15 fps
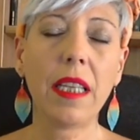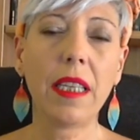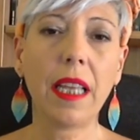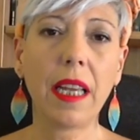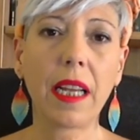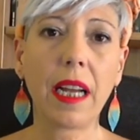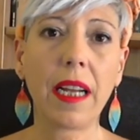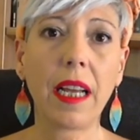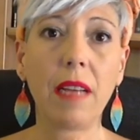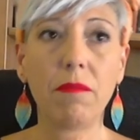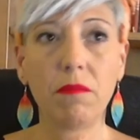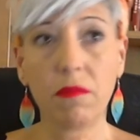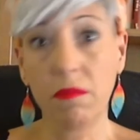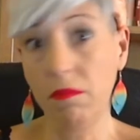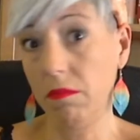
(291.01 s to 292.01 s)
de
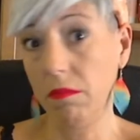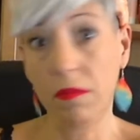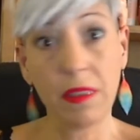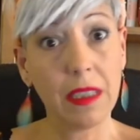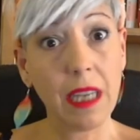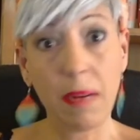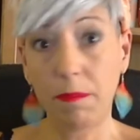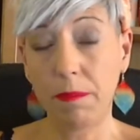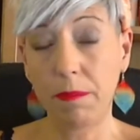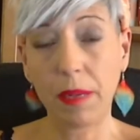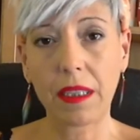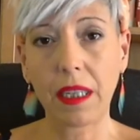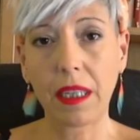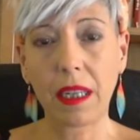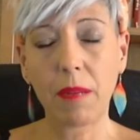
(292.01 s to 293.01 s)
cara ya
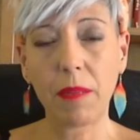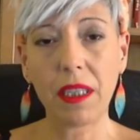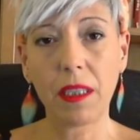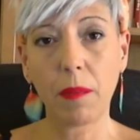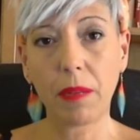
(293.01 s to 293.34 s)
prácticamente